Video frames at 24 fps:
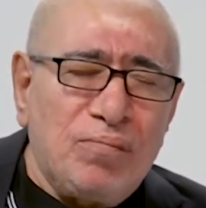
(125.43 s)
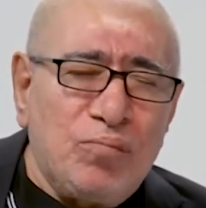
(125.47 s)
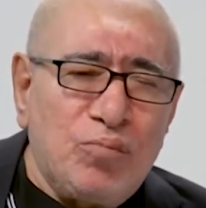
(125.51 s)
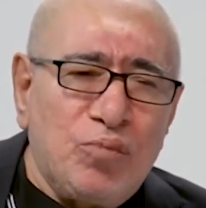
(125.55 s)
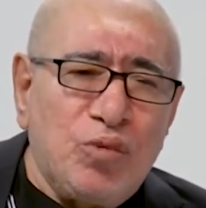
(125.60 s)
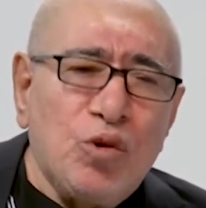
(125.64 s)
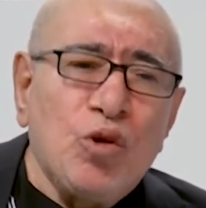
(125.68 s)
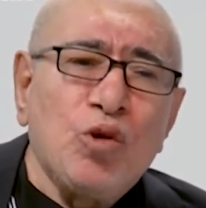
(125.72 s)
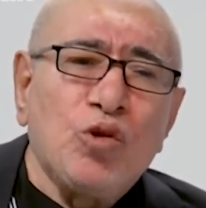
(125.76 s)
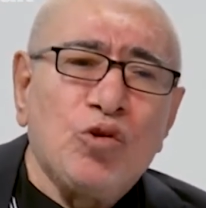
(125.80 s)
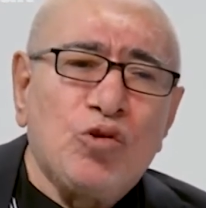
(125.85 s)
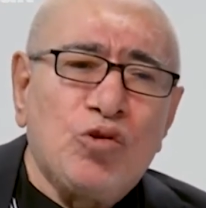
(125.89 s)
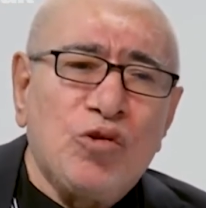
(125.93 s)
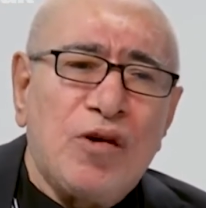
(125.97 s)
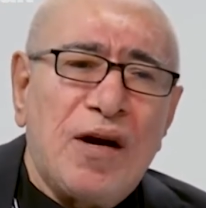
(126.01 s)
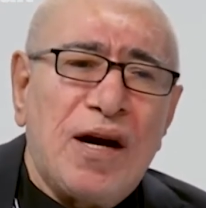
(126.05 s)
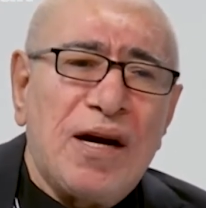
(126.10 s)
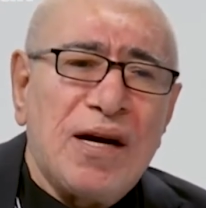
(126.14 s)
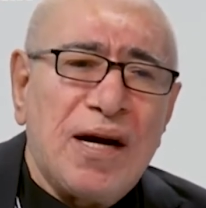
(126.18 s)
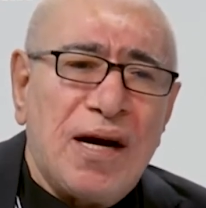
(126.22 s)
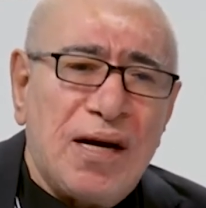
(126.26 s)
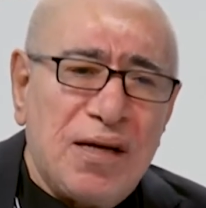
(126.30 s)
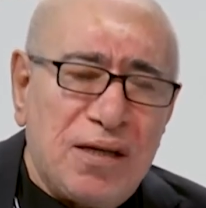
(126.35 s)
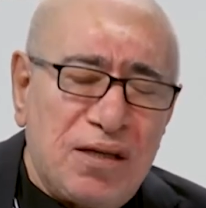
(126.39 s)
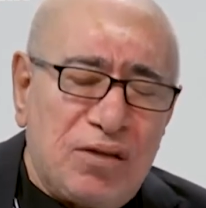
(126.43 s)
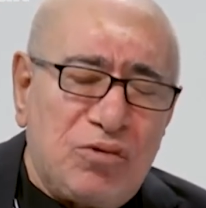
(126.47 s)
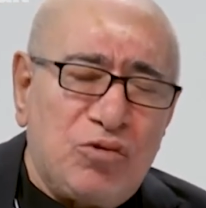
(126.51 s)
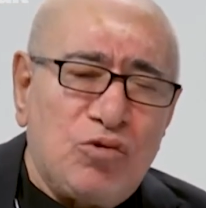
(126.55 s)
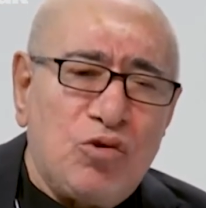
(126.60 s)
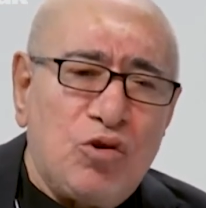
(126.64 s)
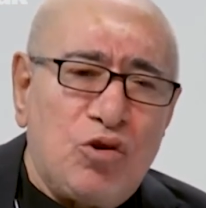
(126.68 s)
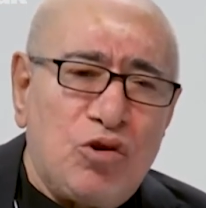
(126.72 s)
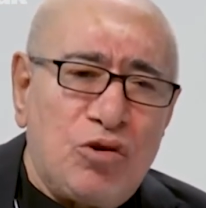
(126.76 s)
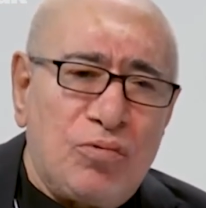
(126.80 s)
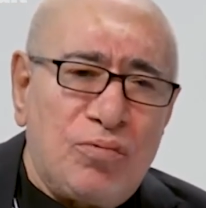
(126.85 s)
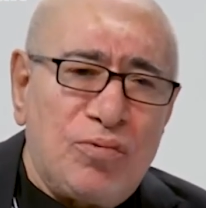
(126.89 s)
bu ödüle
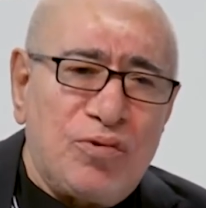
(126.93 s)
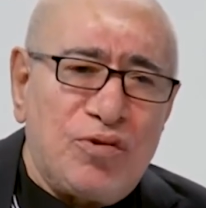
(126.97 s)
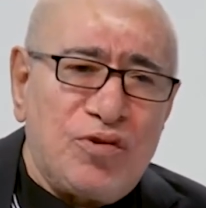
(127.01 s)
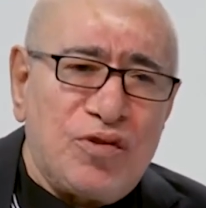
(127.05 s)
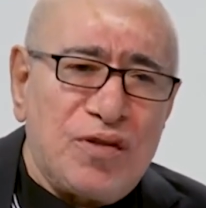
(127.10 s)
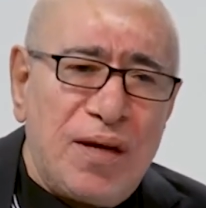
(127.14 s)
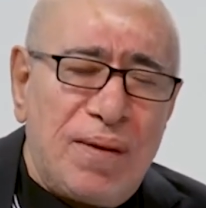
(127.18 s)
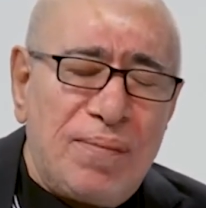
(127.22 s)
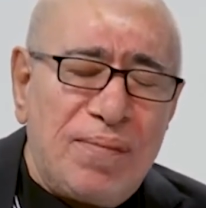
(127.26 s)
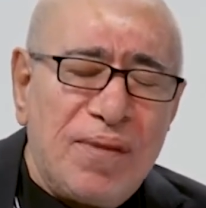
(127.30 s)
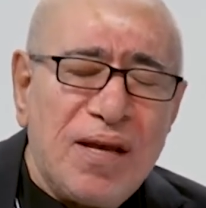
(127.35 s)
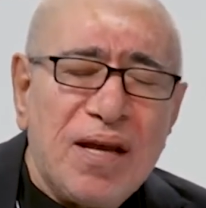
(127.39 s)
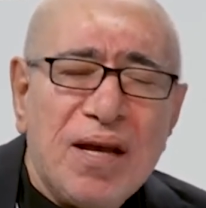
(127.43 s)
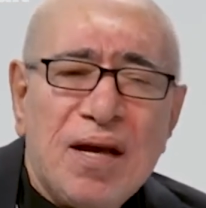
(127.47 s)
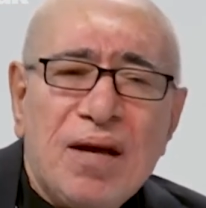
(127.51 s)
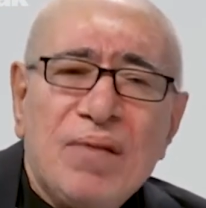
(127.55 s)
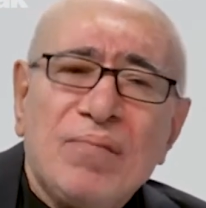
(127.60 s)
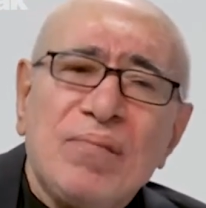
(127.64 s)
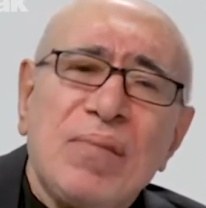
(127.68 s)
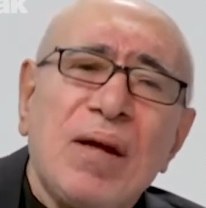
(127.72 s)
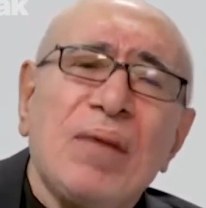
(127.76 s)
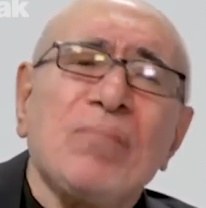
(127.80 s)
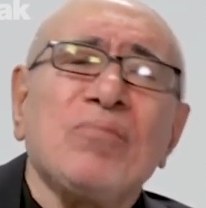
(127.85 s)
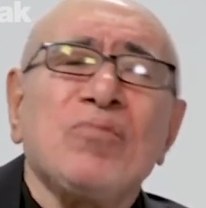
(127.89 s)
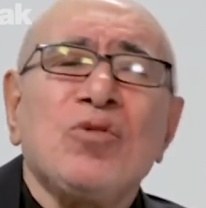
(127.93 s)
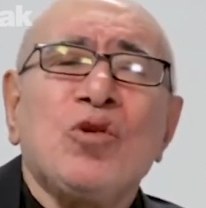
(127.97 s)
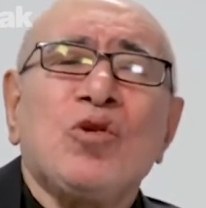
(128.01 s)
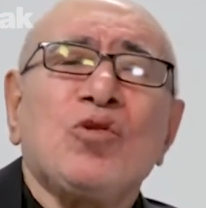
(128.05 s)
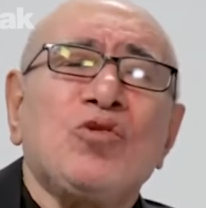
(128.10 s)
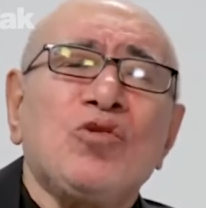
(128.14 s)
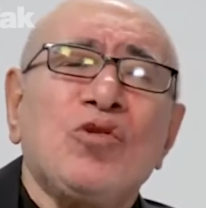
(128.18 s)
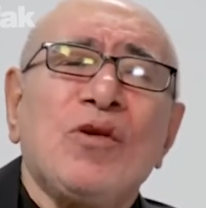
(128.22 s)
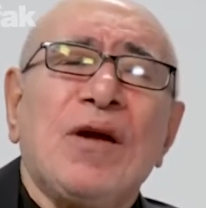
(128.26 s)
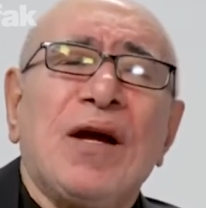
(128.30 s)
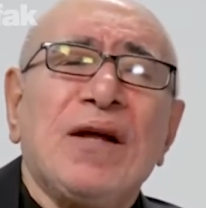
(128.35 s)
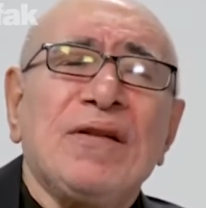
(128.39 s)
layık görülmüşsem ben bu
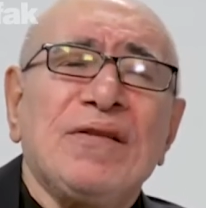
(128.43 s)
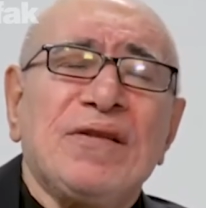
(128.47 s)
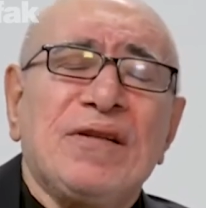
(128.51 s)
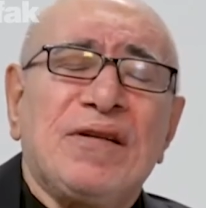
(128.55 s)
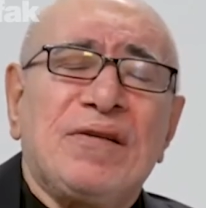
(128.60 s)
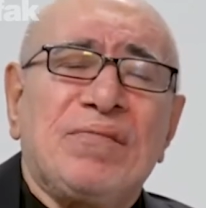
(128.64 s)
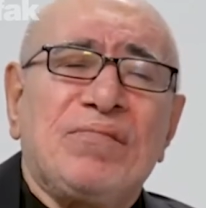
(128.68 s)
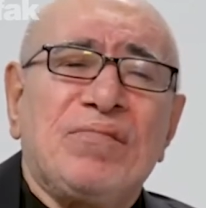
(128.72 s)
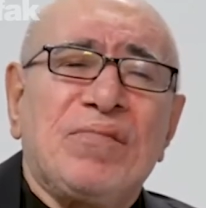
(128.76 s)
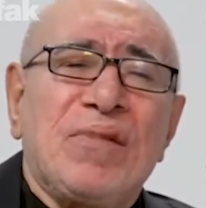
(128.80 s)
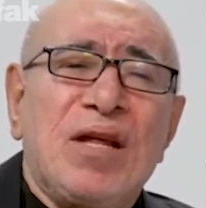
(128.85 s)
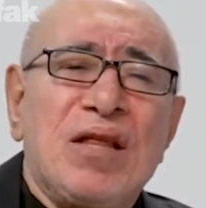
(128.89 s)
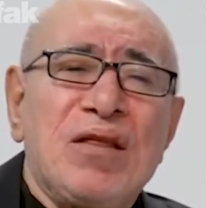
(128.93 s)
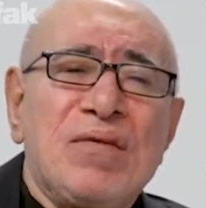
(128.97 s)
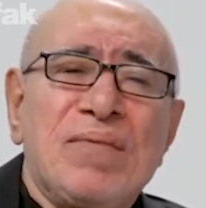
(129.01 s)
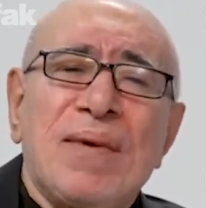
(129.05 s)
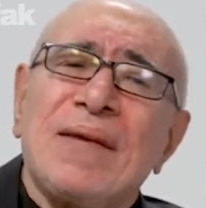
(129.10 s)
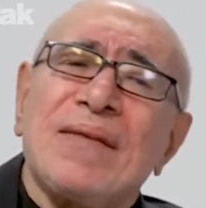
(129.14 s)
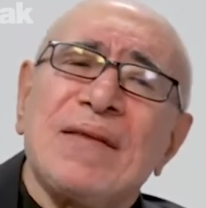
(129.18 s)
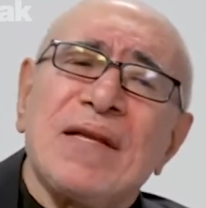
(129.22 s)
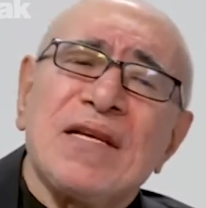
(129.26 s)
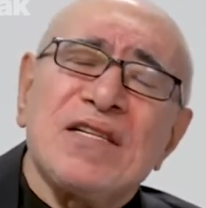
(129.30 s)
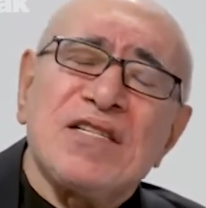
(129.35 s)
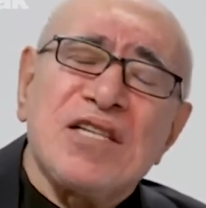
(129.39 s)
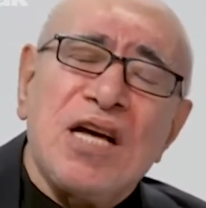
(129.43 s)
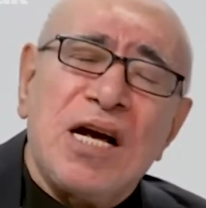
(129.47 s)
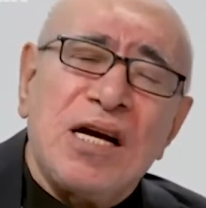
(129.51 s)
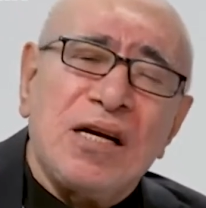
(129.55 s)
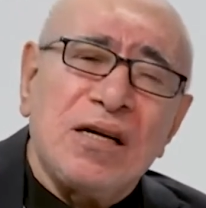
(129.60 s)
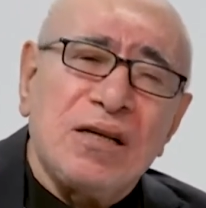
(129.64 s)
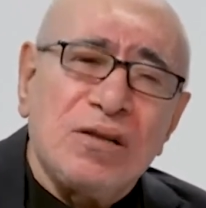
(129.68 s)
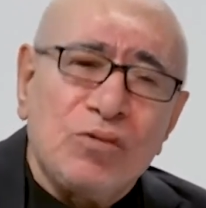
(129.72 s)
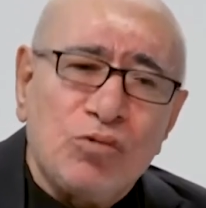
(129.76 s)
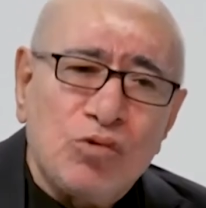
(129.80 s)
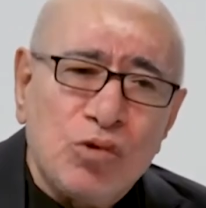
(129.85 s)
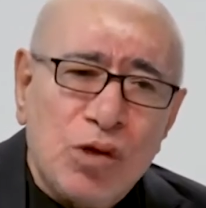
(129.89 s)
ödülü alırım dedi. Ben de
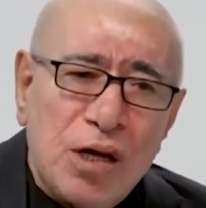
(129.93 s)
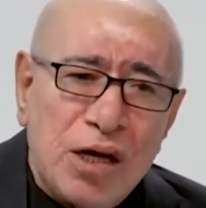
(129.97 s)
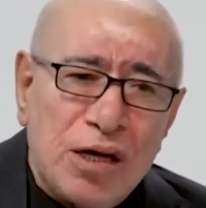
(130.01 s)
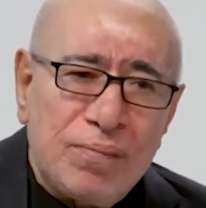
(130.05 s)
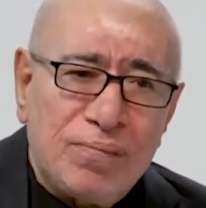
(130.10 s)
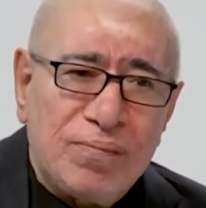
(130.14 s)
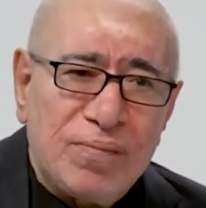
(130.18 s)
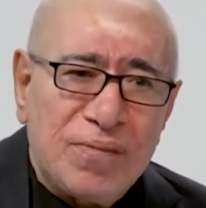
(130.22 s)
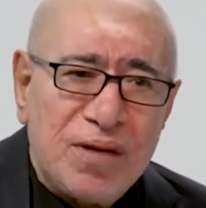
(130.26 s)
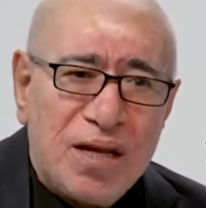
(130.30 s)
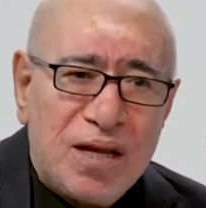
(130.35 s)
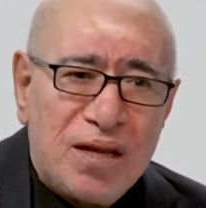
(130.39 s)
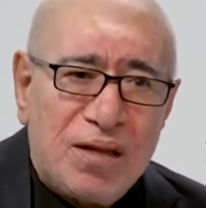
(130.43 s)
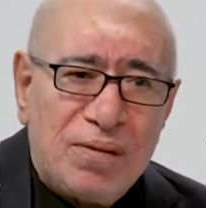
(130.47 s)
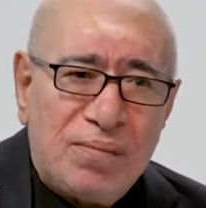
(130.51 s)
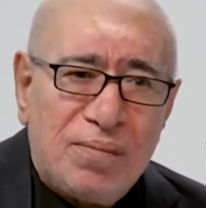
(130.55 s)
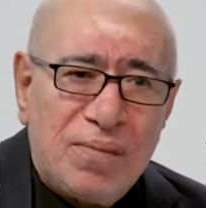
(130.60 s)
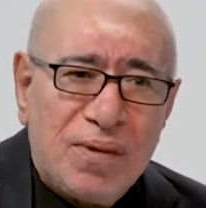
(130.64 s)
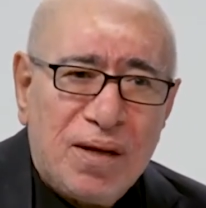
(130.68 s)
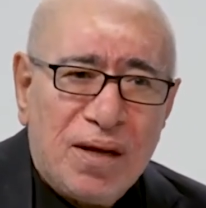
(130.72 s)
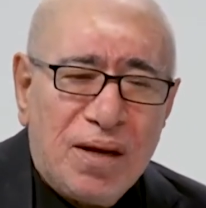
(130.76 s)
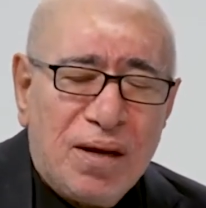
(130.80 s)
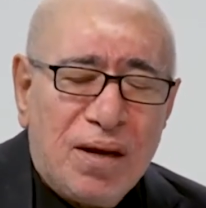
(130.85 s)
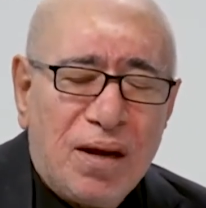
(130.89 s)
saygı duyarım dedim.